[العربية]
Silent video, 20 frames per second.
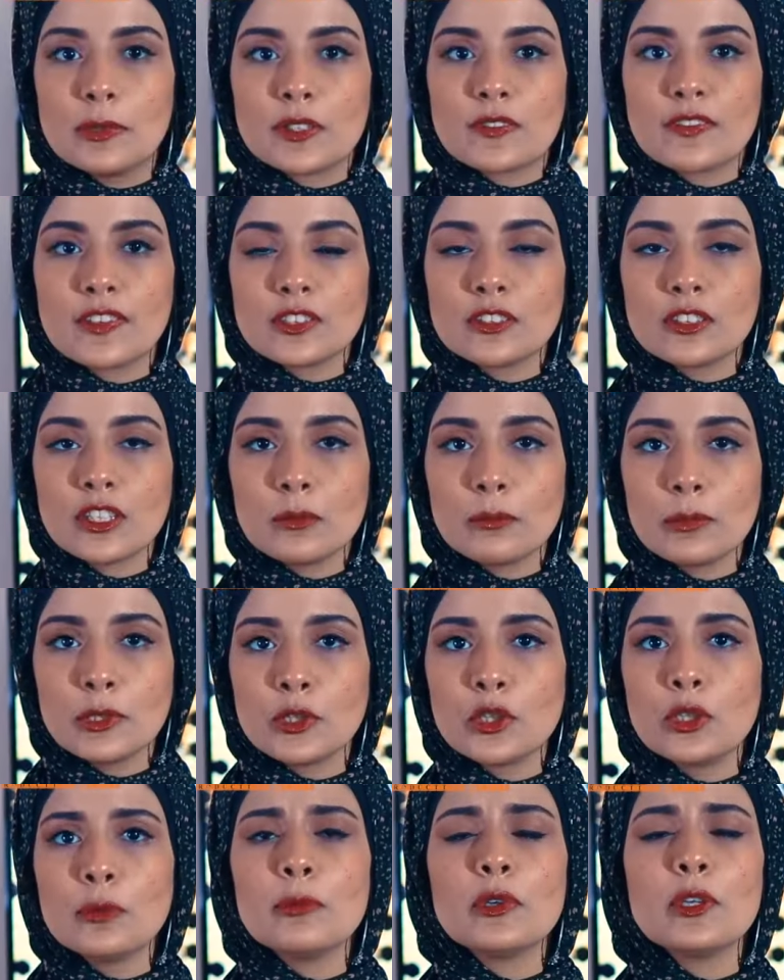بيتفضل
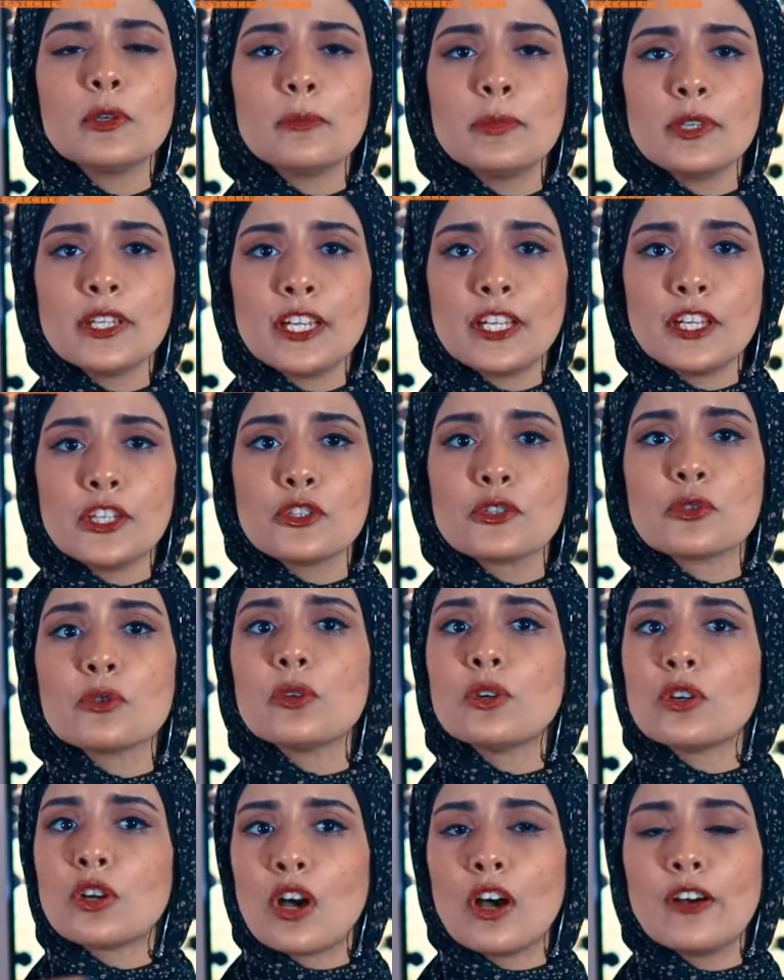منهم بيعيشوا
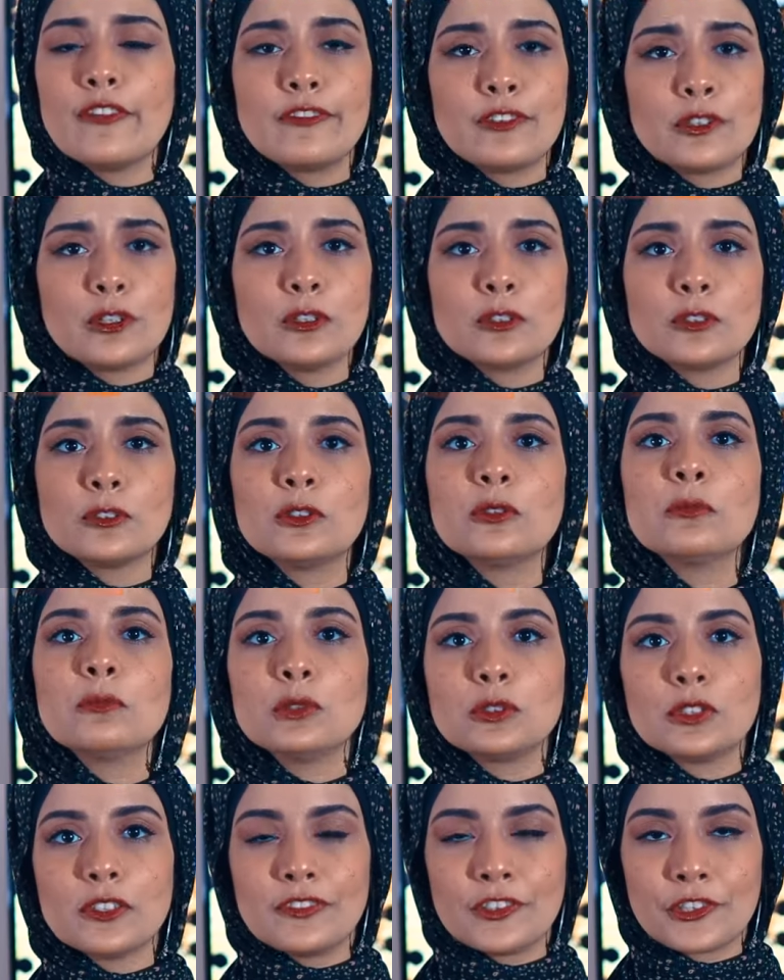كافراد
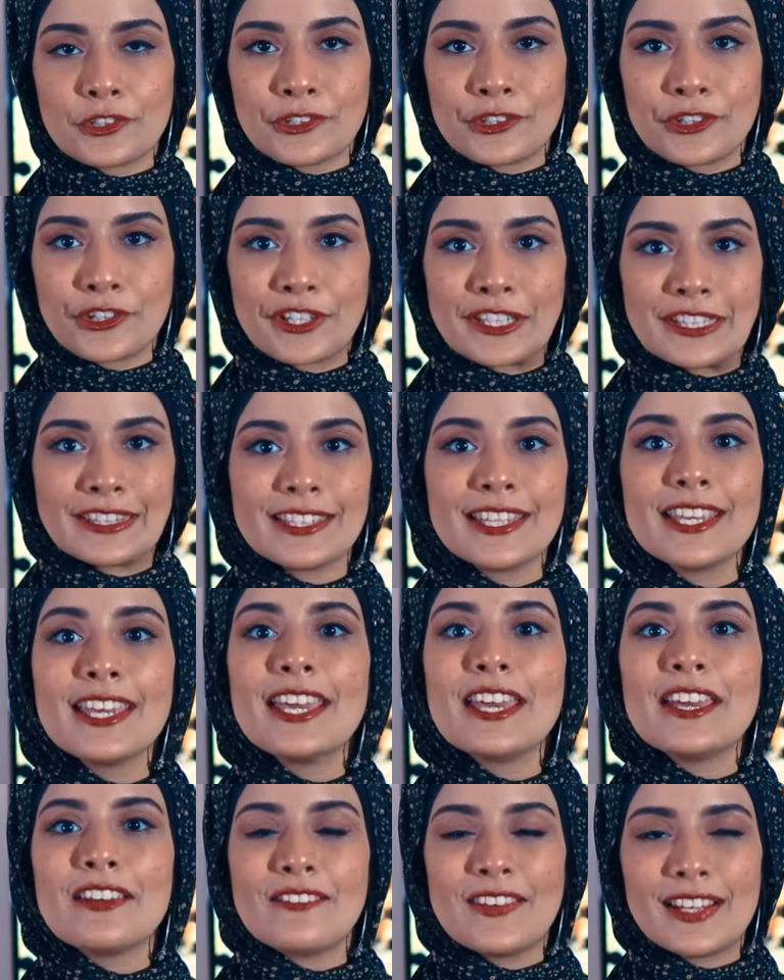متفرقين
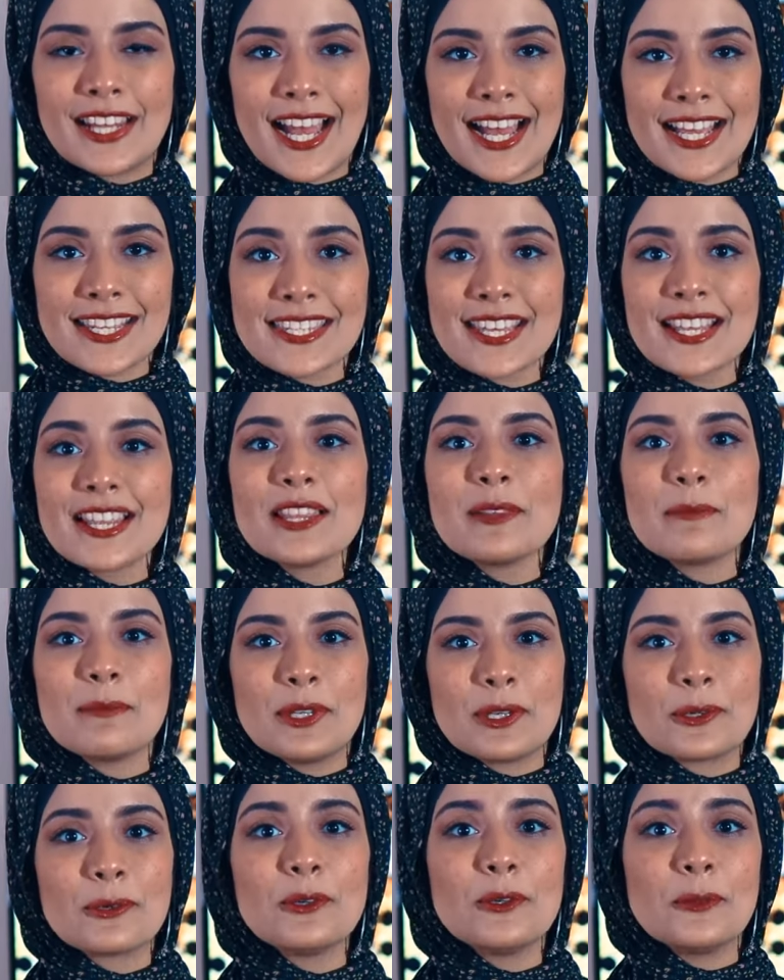فالعسل
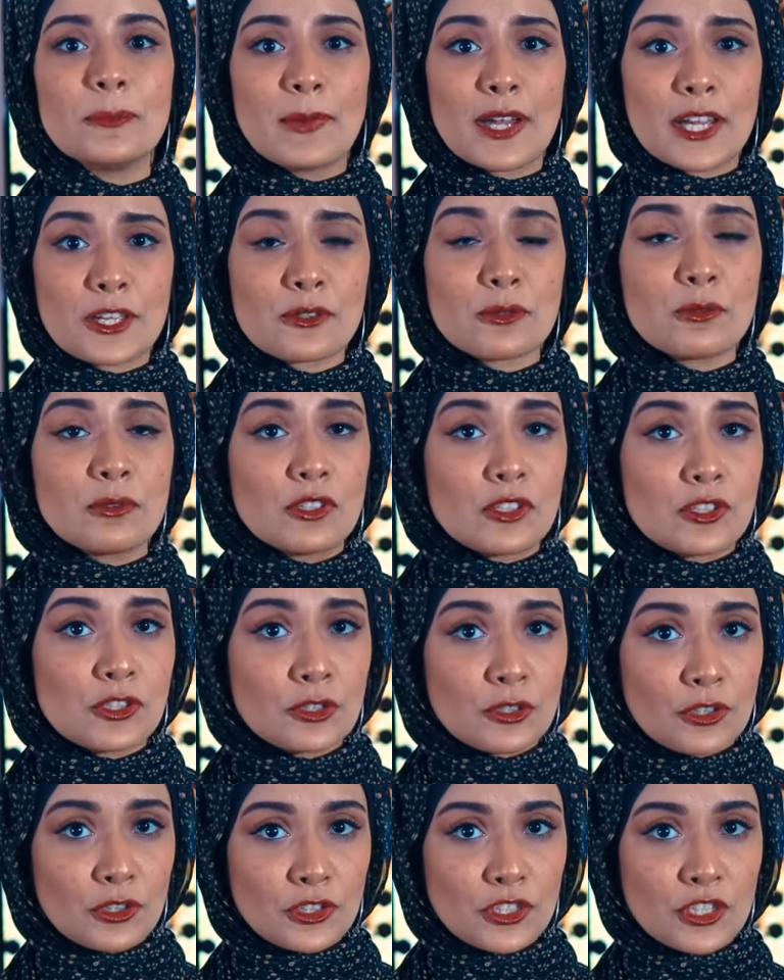بيكون مخزون
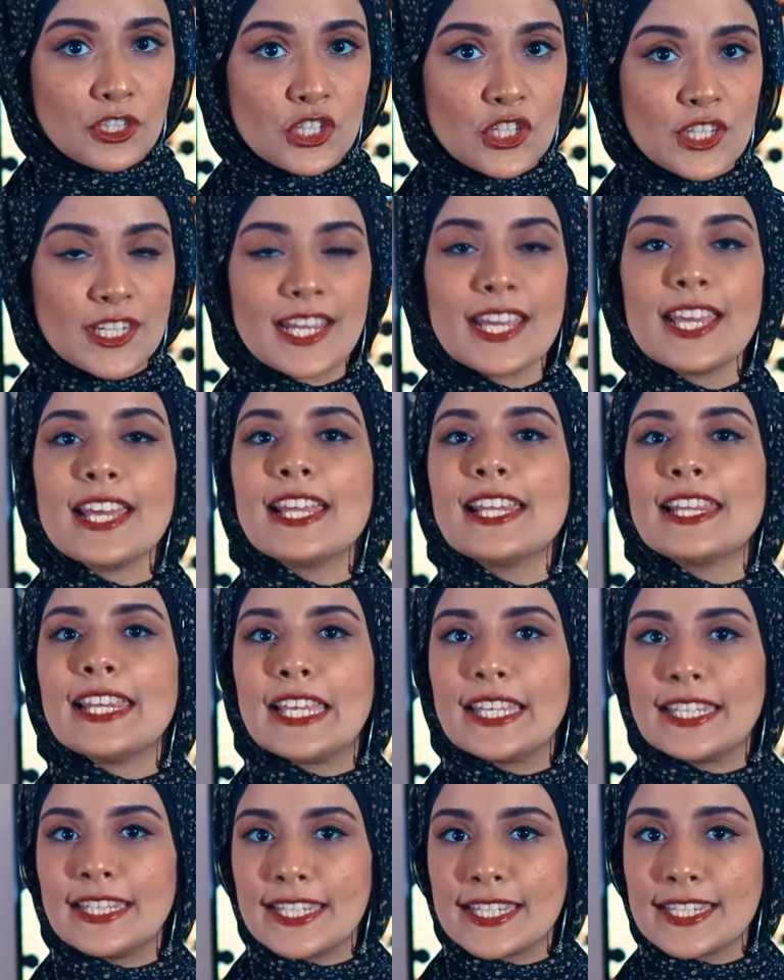استراتيجي
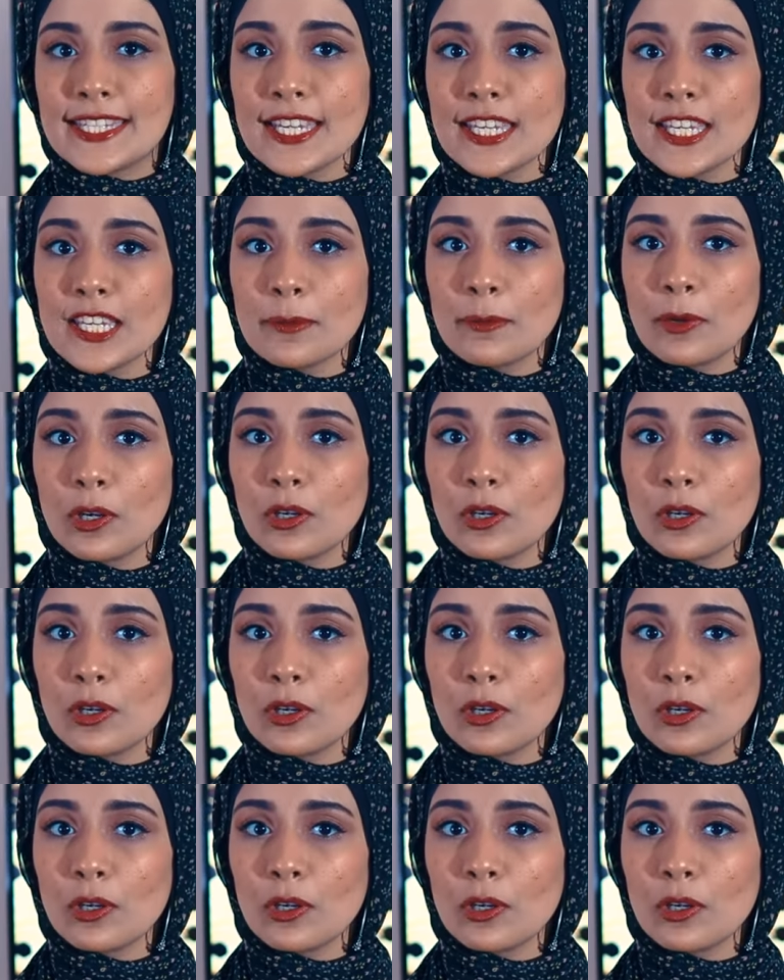لان زي